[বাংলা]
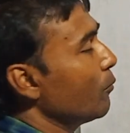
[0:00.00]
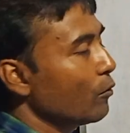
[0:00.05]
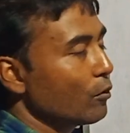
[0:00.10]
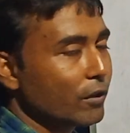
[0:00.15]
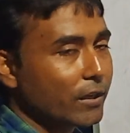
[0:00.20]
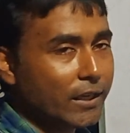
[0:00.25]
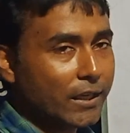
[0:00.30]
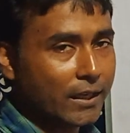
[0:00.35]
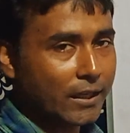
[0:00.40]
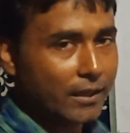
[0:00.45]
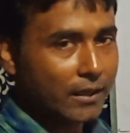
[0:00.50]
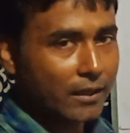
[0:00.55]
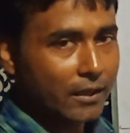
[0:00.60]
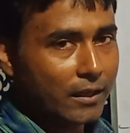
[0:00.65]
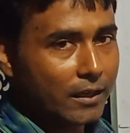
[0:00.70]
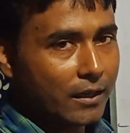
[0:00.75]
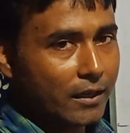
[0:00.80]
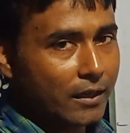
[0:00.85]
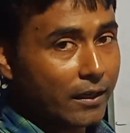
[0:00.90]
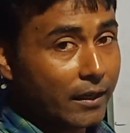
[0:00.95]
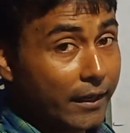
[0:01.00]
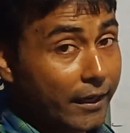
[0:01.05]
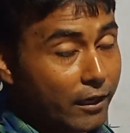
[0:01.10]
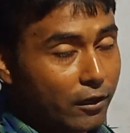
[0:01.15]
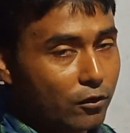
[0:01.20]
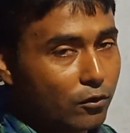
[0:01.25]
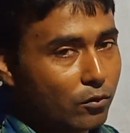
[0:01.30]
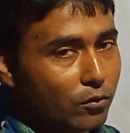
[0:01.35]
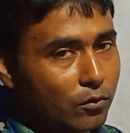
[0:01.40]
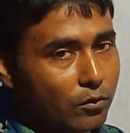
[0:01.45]
সম্পর্কে
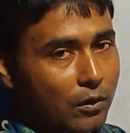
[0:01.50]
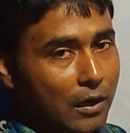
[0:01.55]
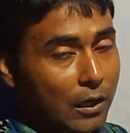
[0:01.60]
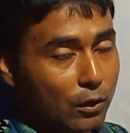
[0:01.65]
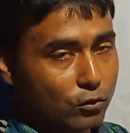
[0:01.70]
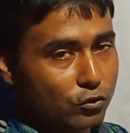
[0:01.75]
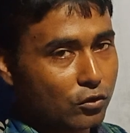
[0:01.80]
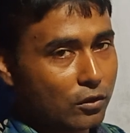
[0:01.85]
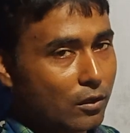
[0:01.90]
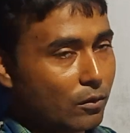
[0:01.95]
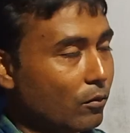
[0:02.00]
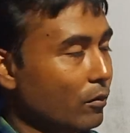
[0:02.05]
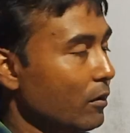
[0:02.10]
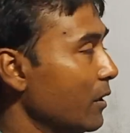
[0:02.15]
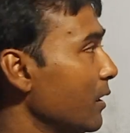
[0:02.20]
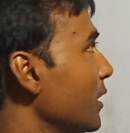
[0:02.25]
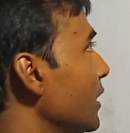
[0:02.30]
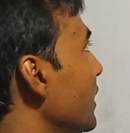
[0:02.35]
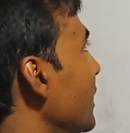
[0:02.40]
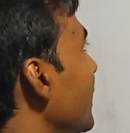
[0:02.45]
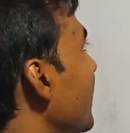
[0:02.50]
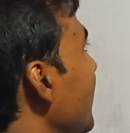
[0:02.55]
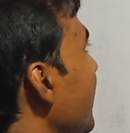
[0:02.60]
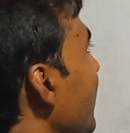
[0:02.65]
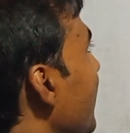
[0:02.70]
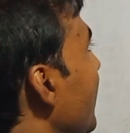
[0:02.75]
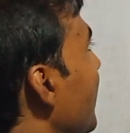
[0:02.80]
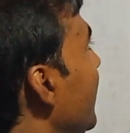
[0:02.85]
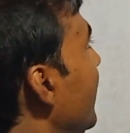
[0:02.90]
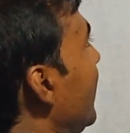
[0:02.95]
একটু আলোচনা করি
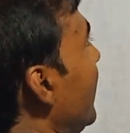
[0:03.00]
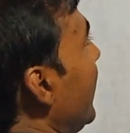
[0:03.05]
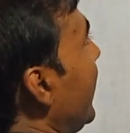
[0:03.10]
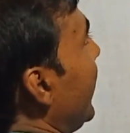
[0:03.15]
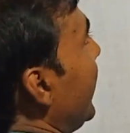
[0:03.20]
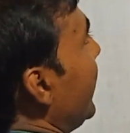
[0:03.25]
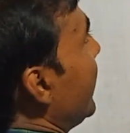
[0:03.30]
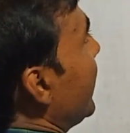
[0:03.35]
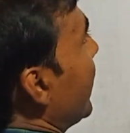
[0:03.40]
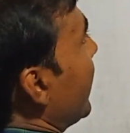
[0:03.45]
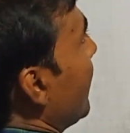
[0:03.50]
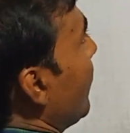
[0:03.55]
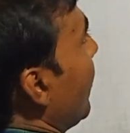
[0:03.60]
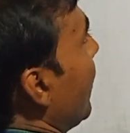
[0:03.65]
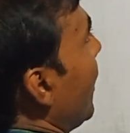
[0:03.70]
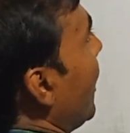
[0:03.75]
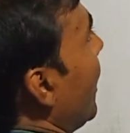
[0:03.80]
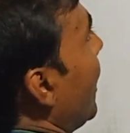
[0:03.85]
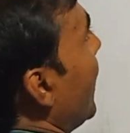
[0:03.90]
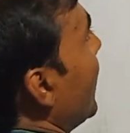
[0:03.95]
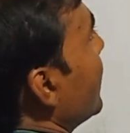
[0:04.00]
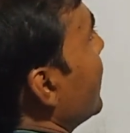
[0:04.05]
এইটাকে বলা